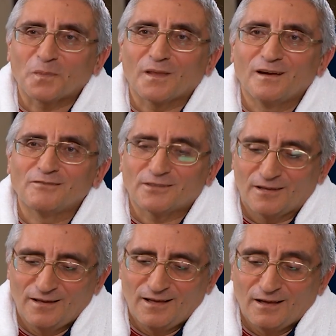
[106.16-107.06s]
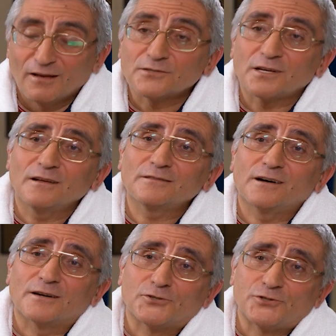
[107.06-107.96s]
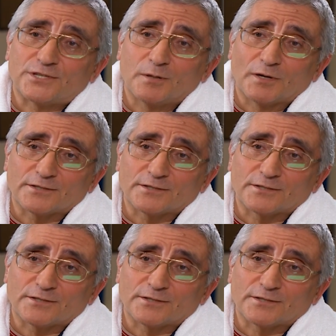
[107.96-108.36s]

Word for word: mı? Evet. Sanat tarihçisiyim